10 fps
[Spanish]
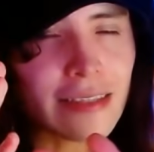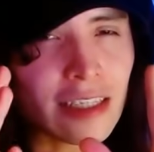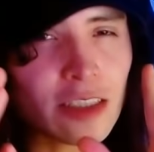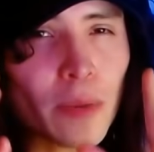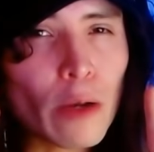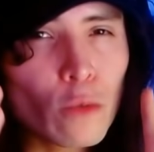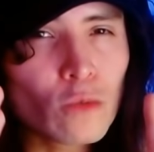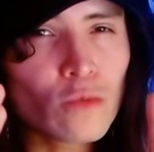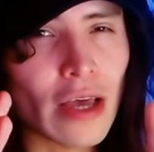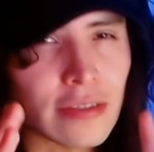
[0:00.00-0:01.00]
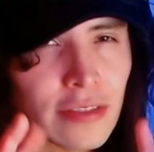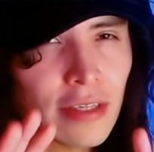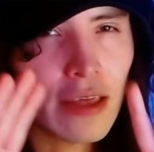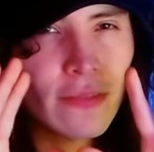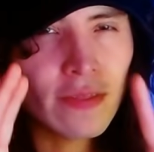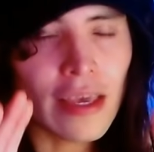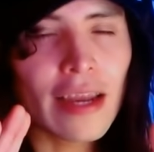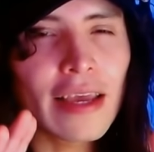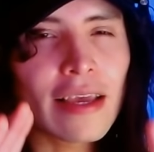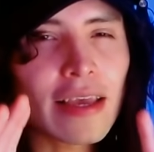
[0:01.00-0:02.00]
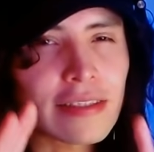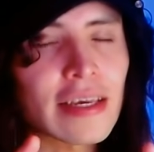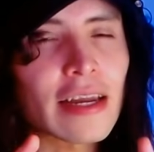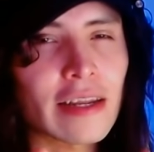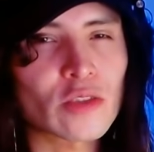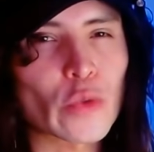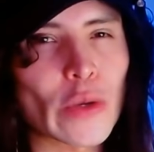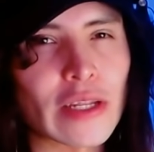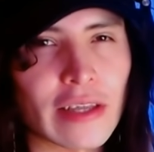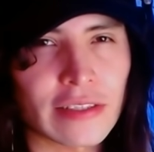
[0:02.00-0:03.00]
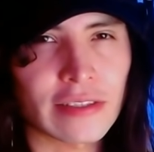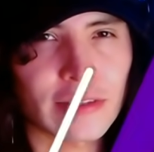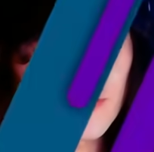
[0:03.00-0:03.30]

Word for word: preguntas tienen que ser resueltas.